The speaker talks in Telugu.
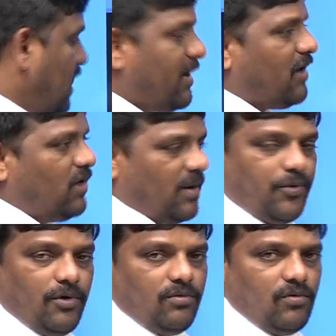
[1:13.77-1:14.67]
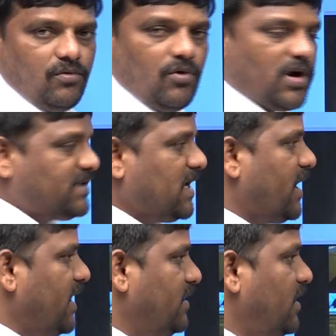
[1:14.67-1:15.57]
రమణ ఉన్న
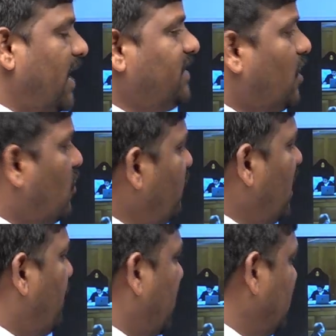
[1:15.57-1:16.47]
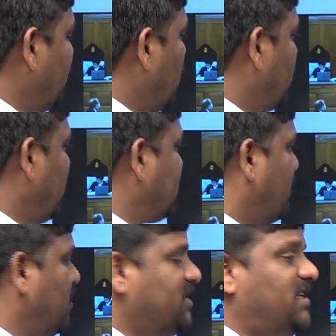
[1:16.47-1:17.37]
ఒక్కసారి అయితే రెండు వేల పద్దెనిమిదిలో దీనికి
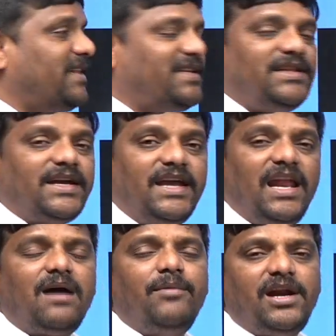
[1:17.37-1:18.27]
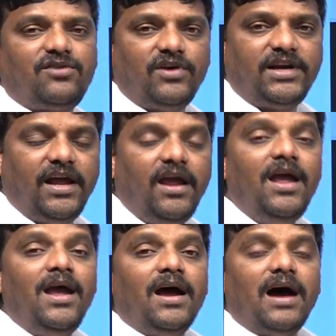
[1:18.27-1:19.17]
సంబంధించి అత్యంత కీలకమైనటువంటి
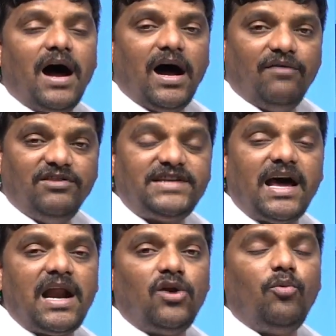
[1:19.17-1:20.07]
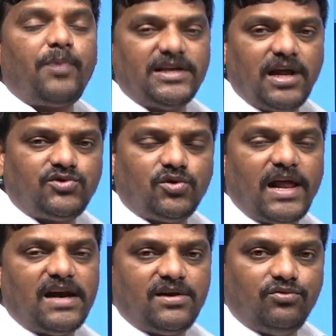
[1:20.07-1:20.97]
విచారణలు ప్రజలు
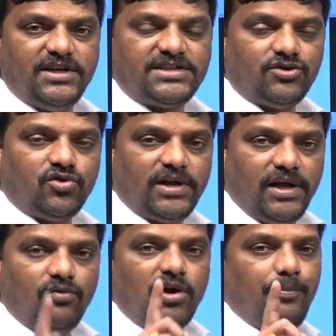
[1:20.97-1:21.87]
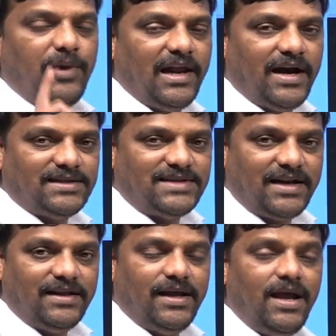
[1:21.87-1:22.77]
చూడాలన్న ఉద్దేశంతో ఒక పిల్లేయడం
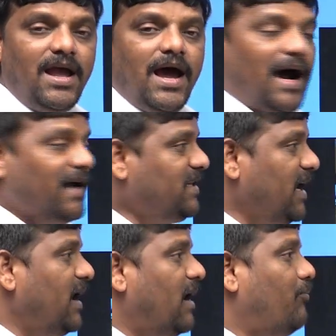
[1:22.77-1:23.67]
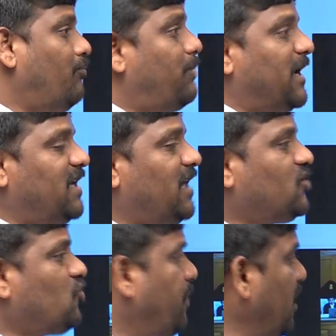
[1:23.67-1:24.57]
జరిగింది అయితే ప్రజలంతా
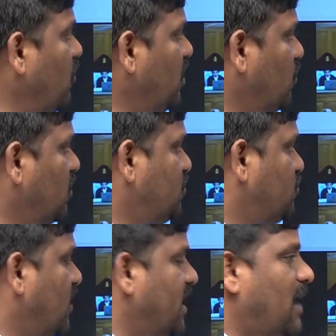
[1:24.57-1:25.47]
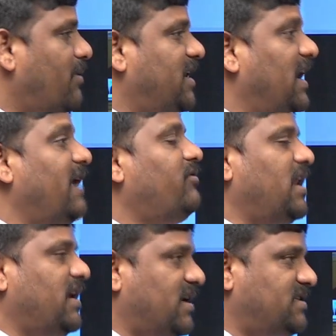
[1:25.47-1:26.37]
సుప్రీంకోర్టు కోర్టు చూడరు కాబట్టి లైవ్
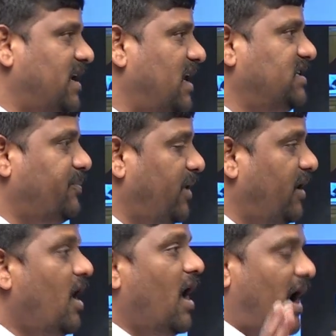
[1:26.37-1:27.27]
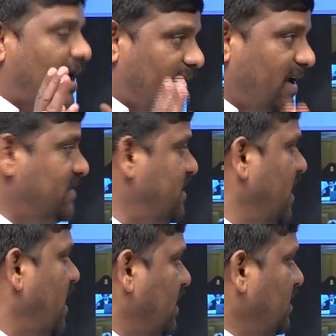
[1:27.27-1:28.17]
టెలికాస్ట్ చేయాలని చెప్పి అక్కడ వేస్తే
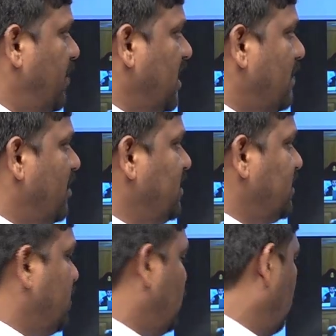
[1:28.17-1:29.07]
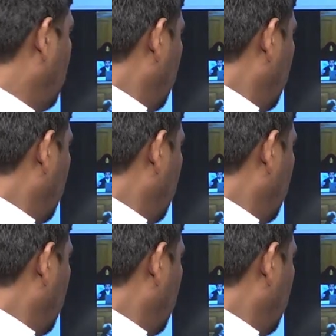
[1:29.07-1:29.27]
అది ఇప్పటికి అమలు చేసిరు